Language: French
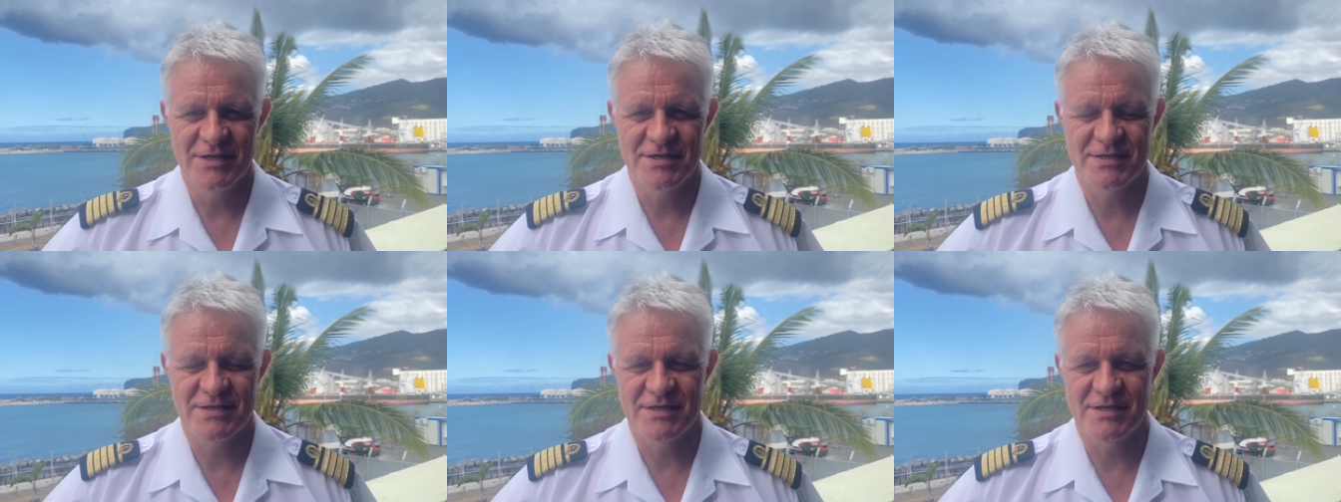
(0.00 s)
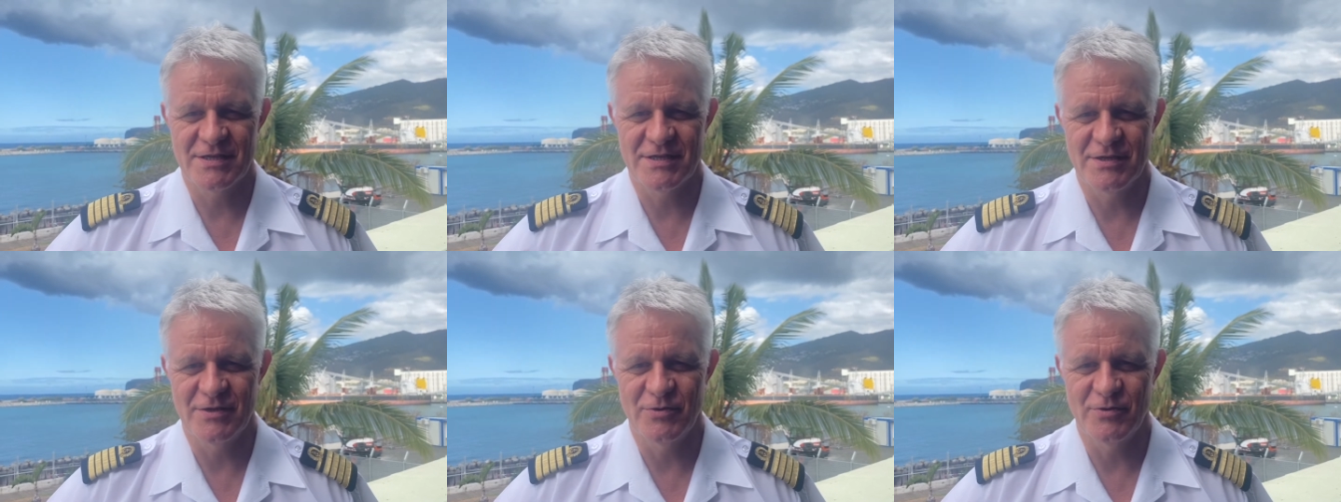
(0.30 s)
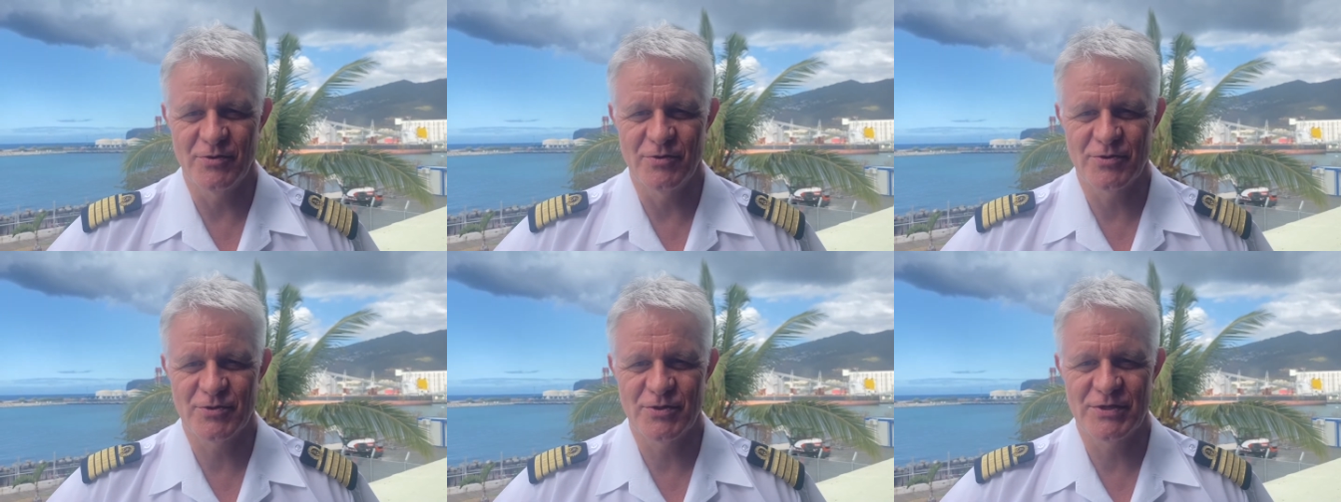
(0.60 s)
C'est
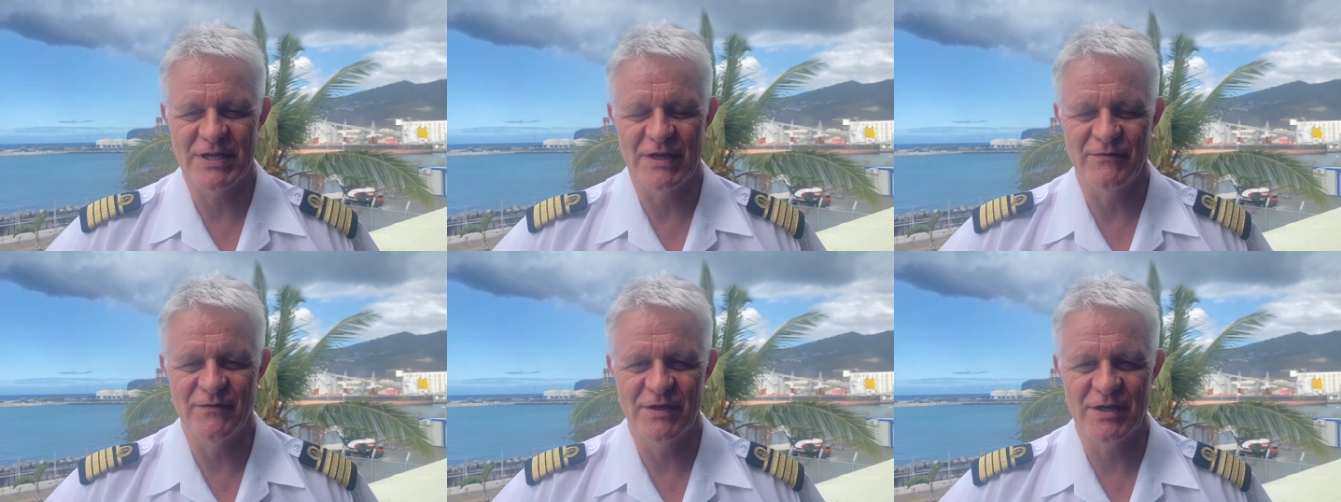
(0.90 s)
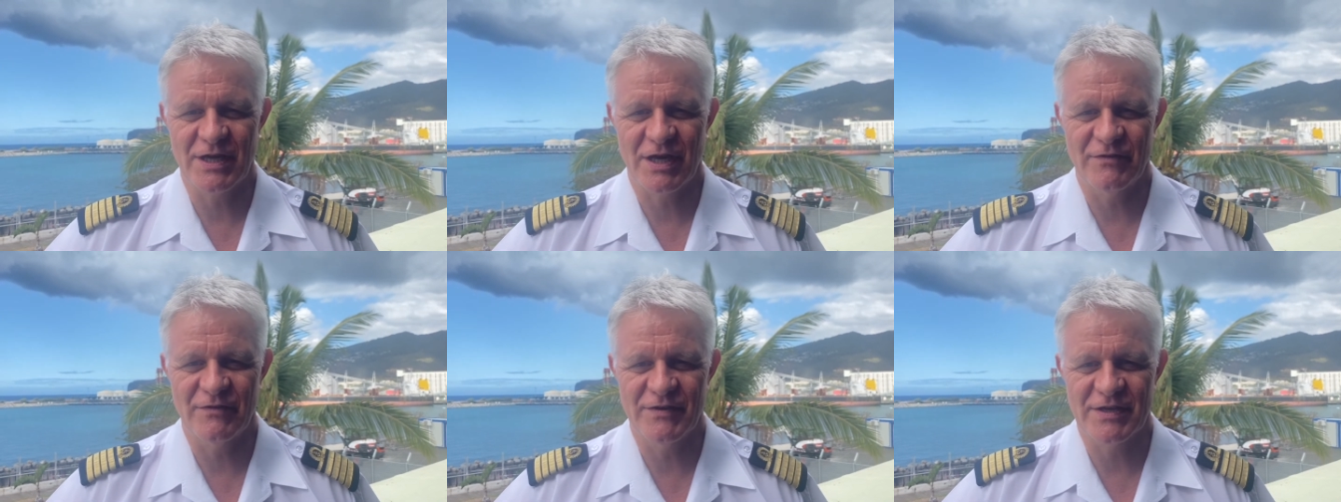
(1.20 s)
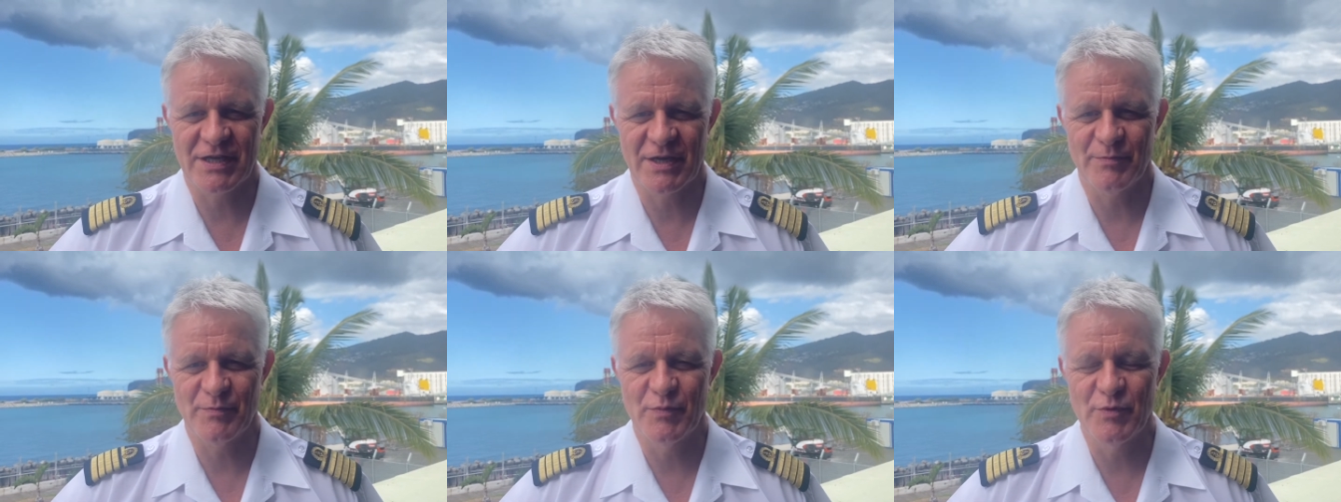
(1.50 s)
ce navire
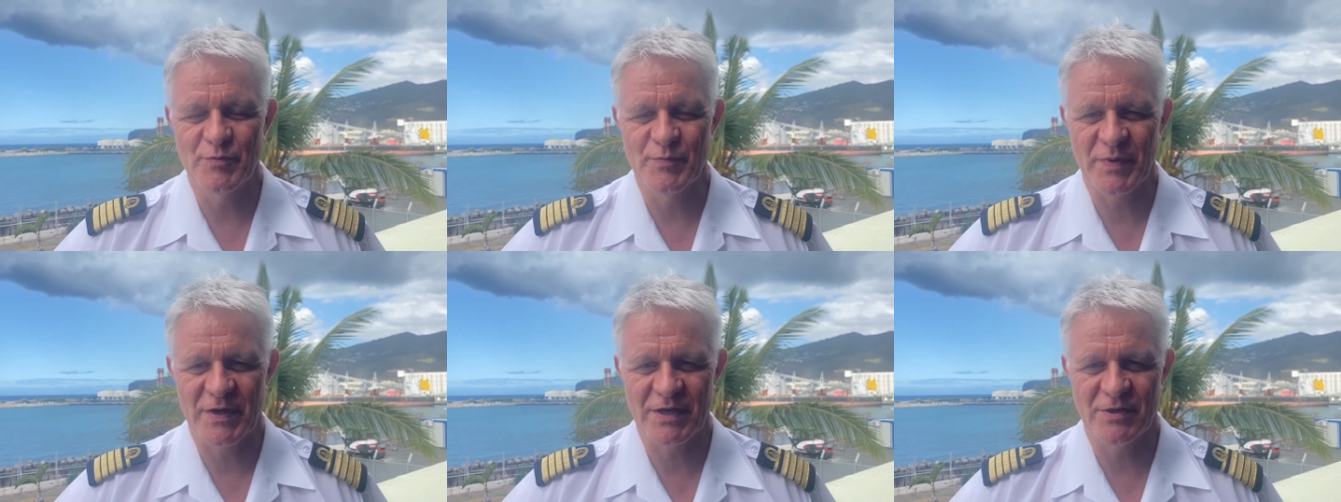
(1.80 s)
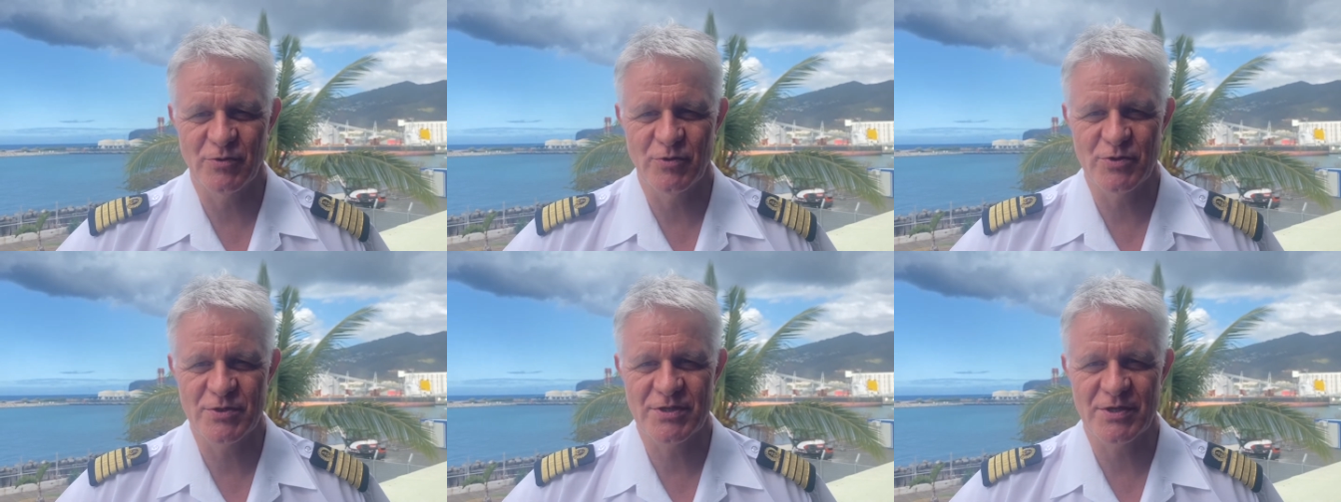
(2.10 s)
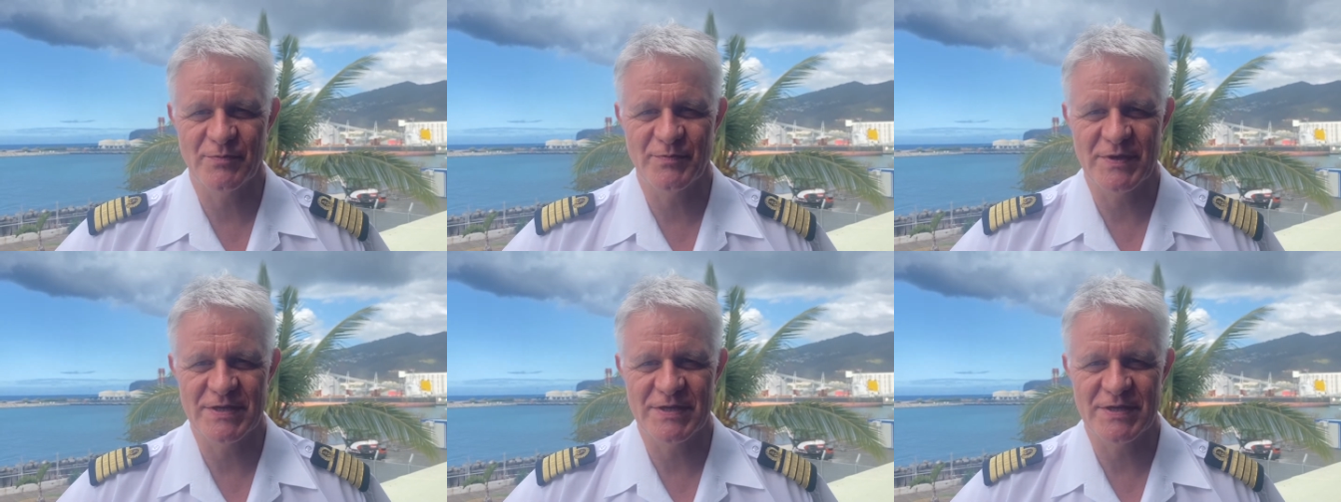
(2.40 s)
avec à peu près 200